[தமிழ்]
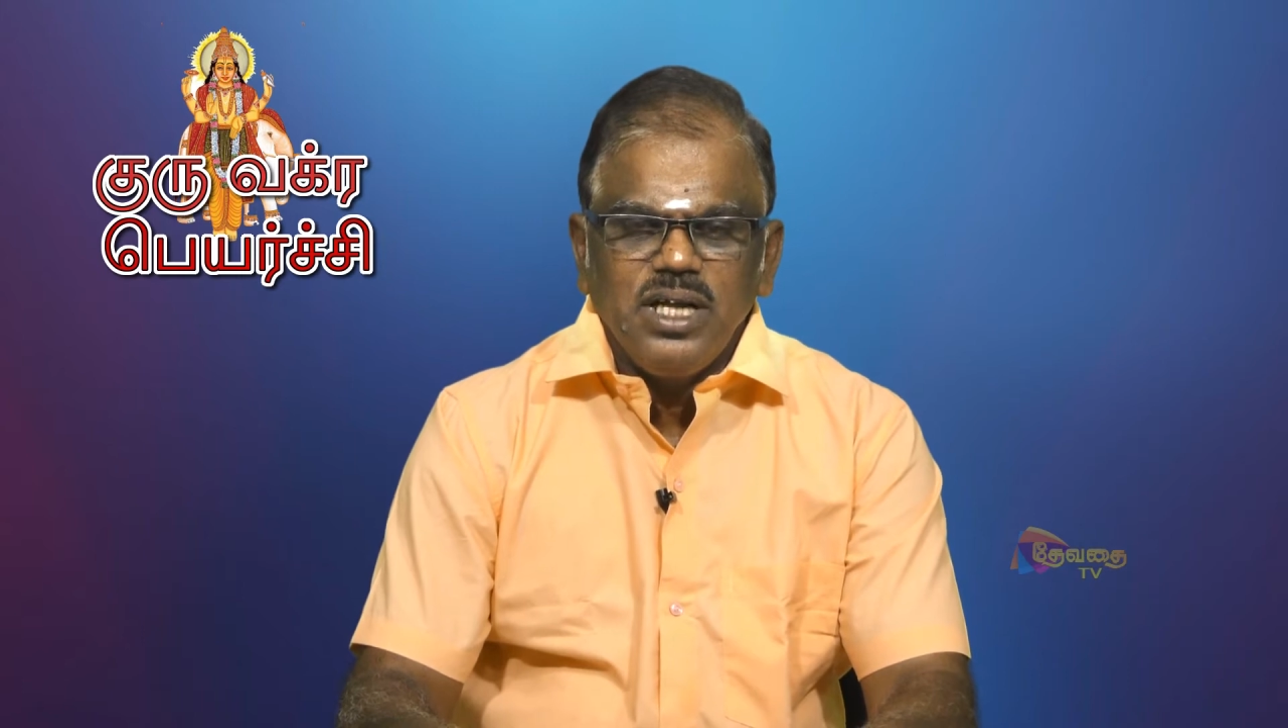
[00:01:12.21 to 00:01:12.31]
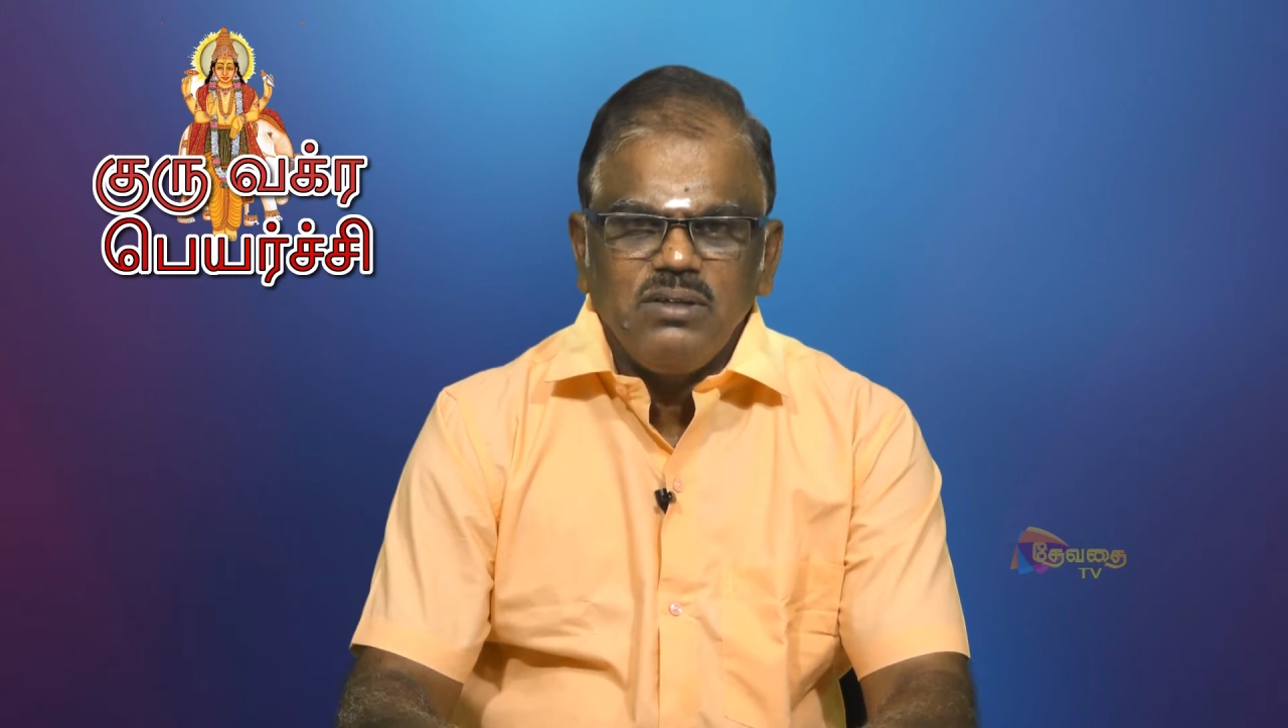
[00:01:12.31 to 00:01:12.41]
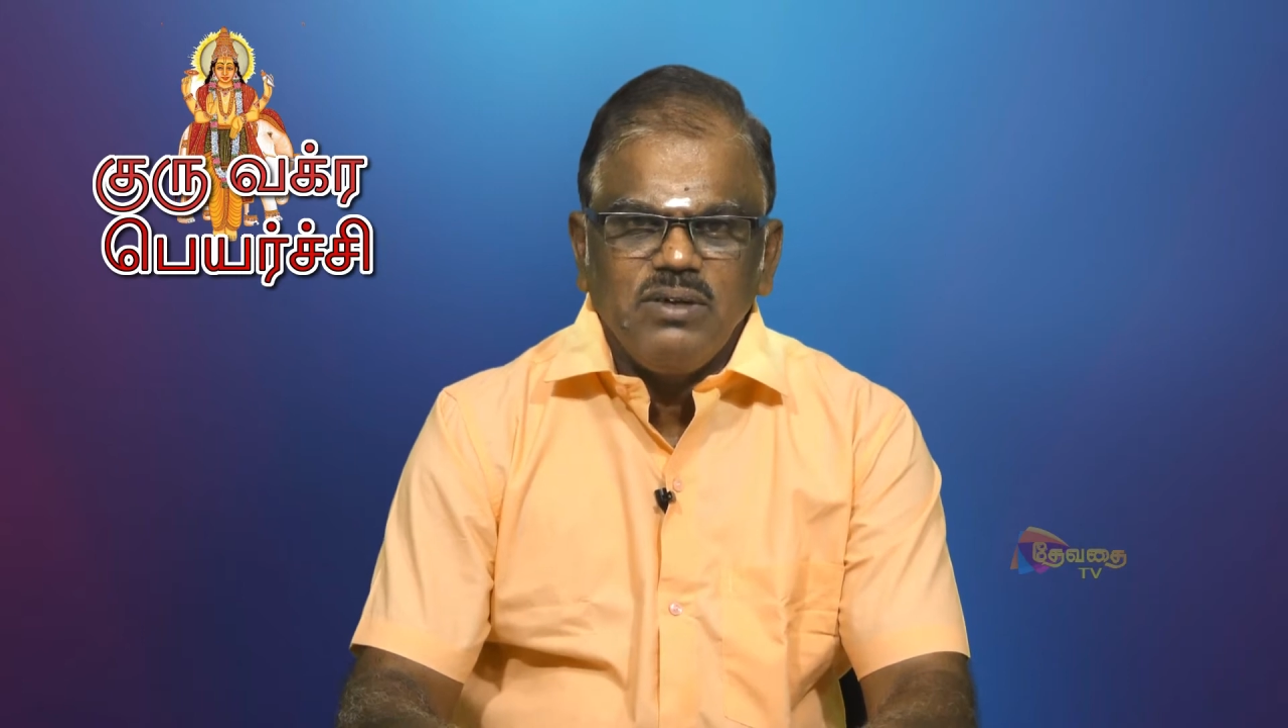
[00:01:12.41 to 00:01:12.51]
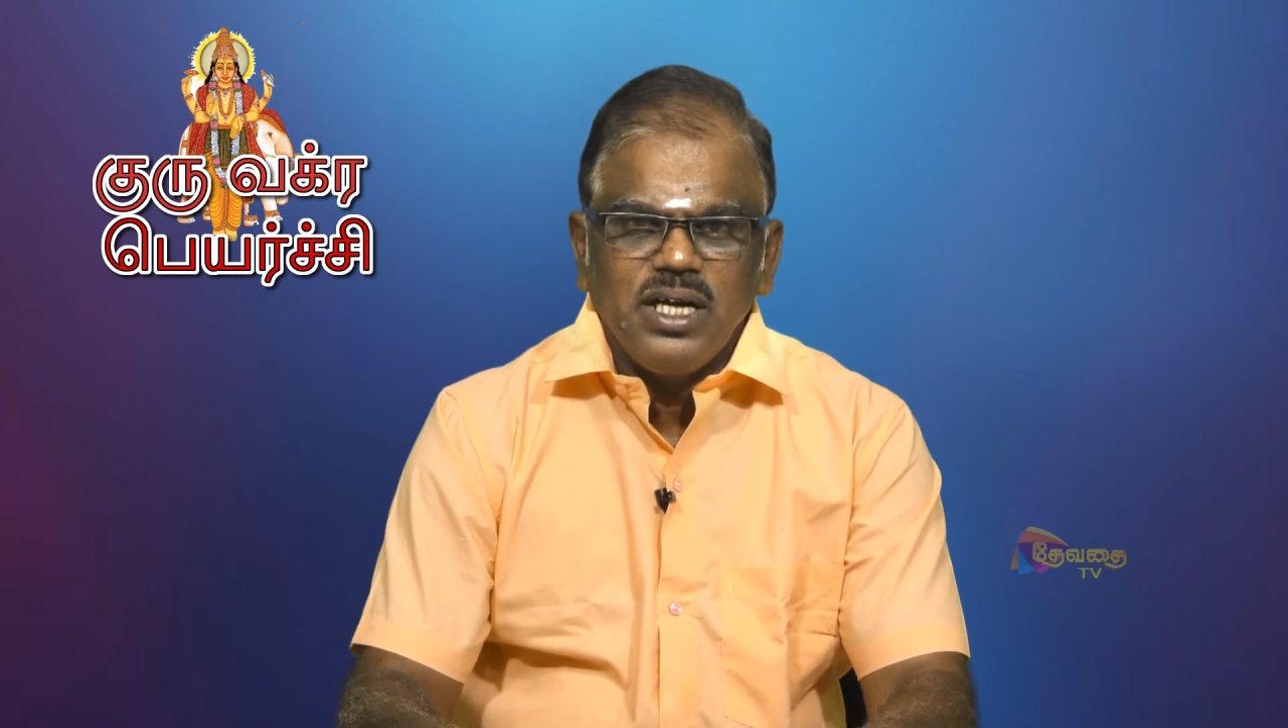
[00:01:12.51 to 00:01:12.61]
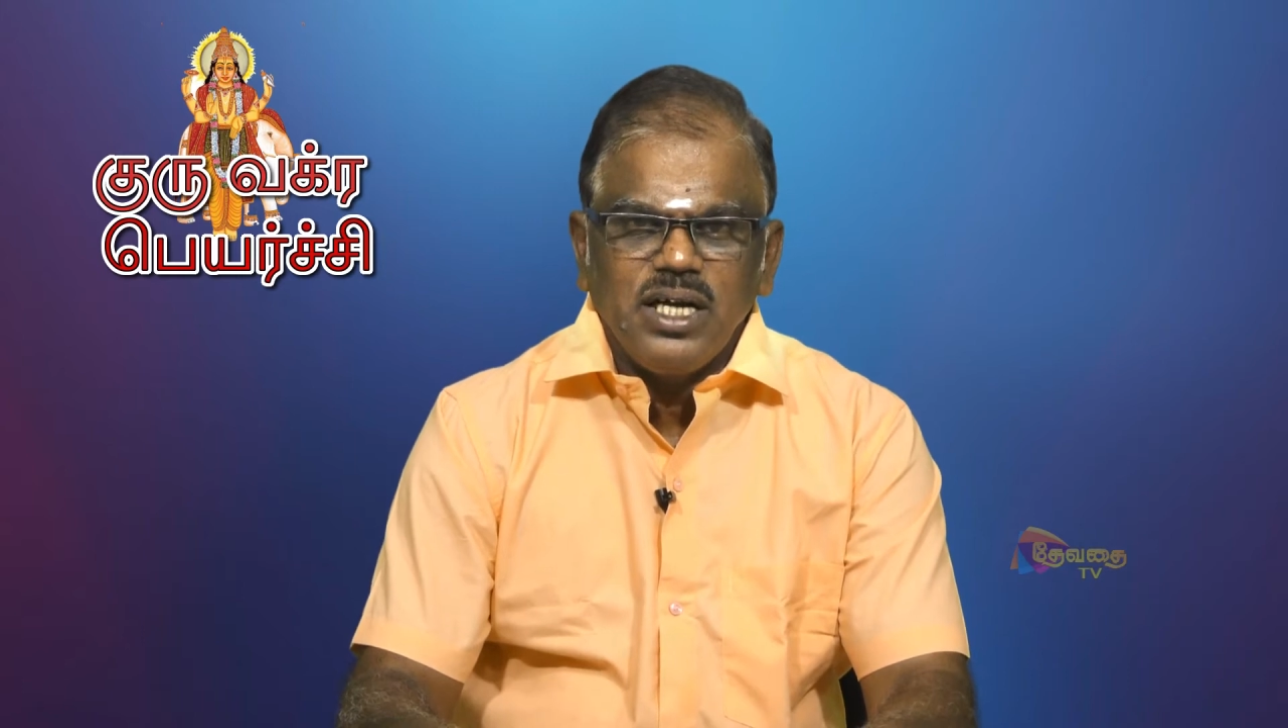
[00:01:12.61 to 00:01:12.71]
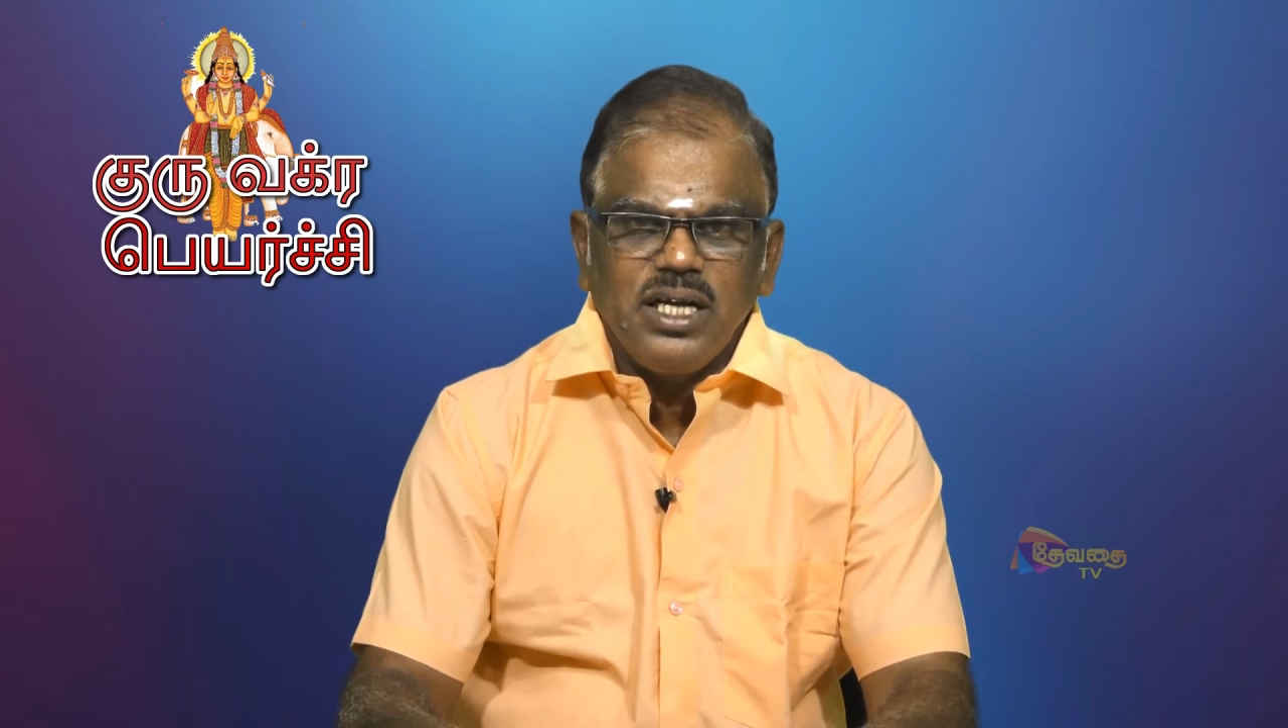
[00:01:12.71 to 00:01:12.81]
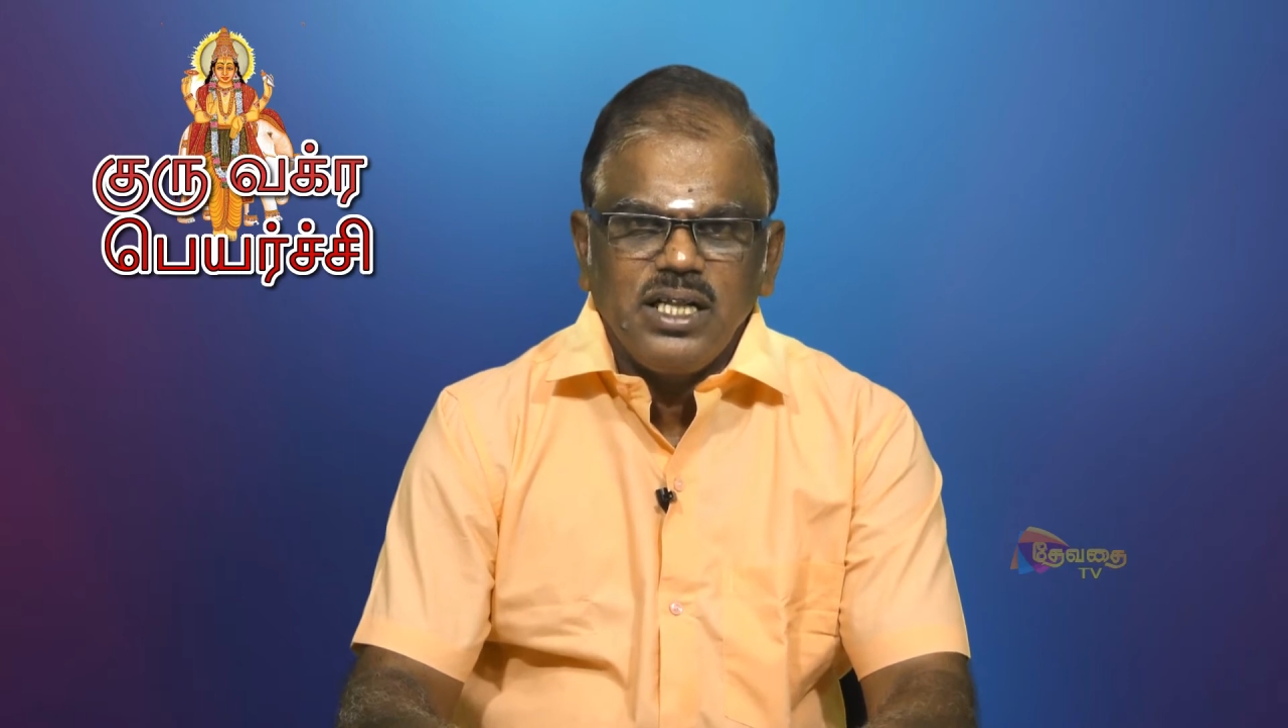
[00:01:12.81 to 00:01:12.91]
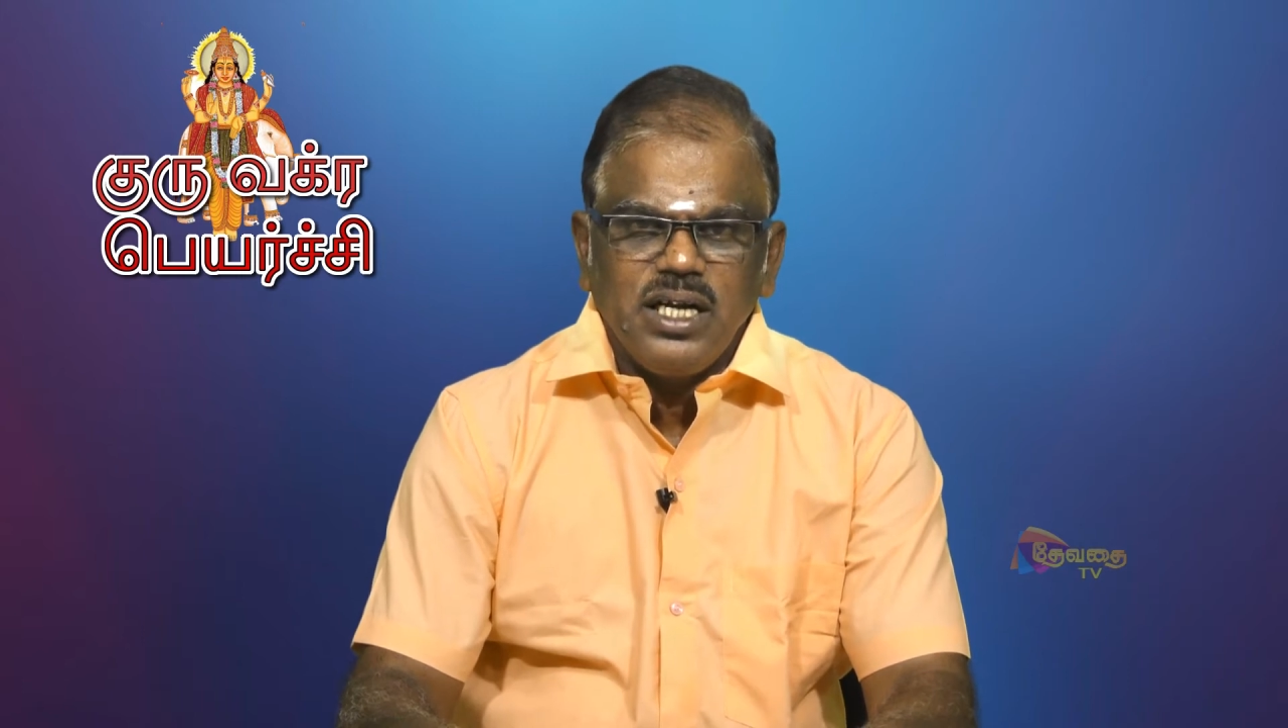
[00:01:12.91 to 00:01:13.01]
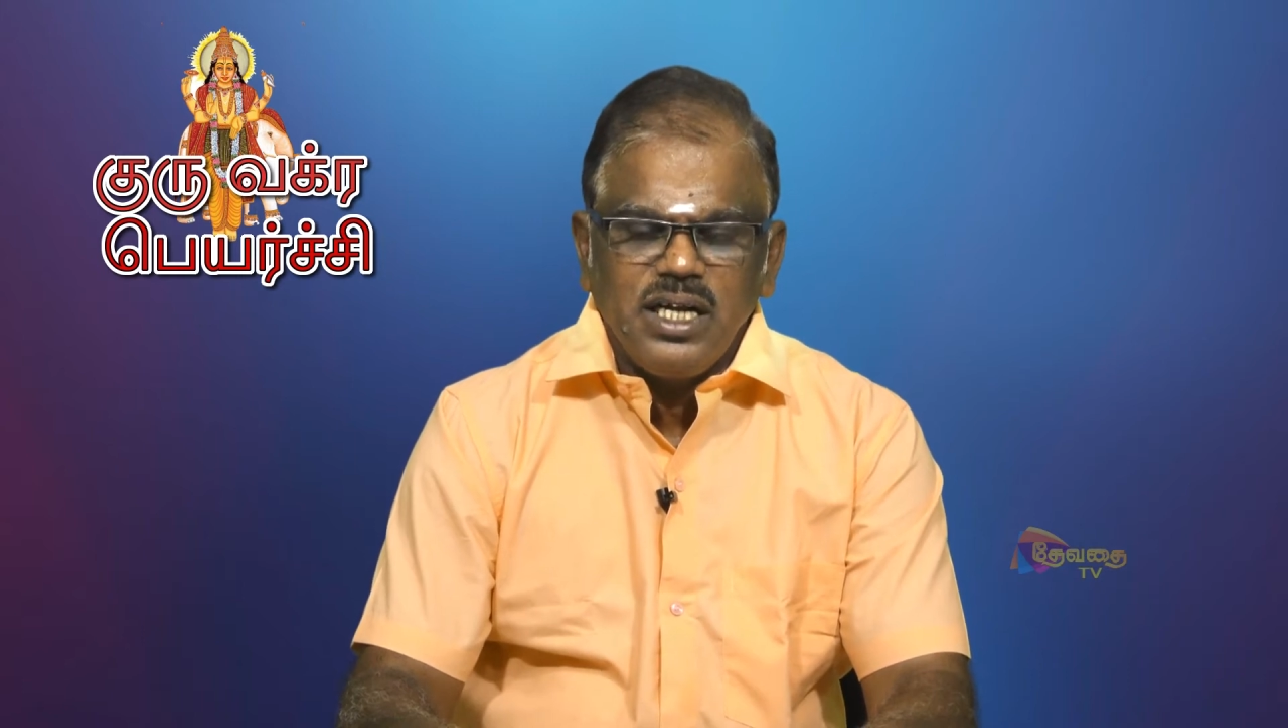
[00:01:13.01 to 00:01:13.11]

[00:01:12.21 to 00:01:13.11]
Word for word: அது வக்ரகதி